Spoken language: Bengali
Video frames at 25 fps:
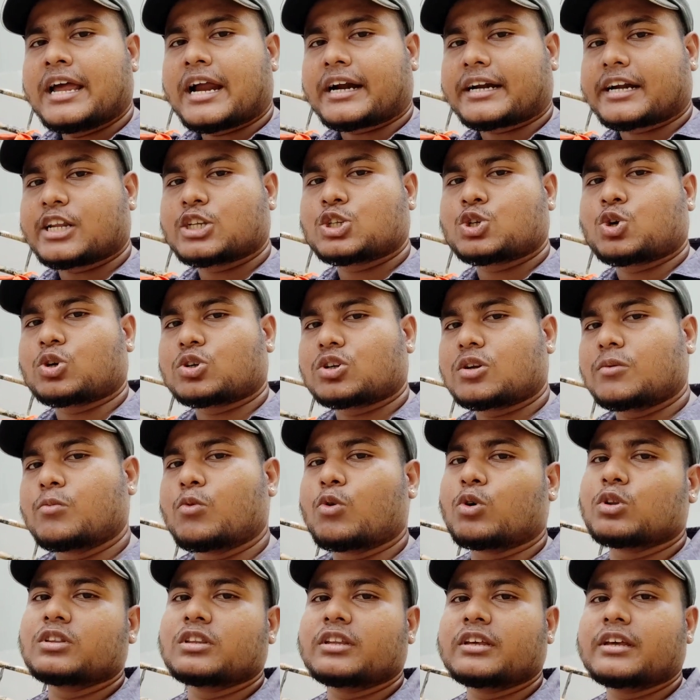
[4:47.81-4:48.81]
একটা ছোট্ট
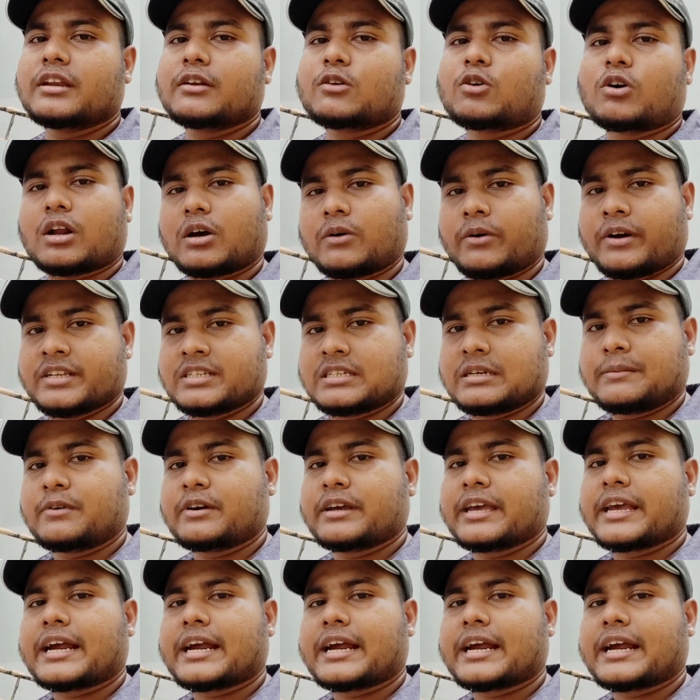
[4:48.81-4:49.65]
মন্দির করা হয়েছে এবং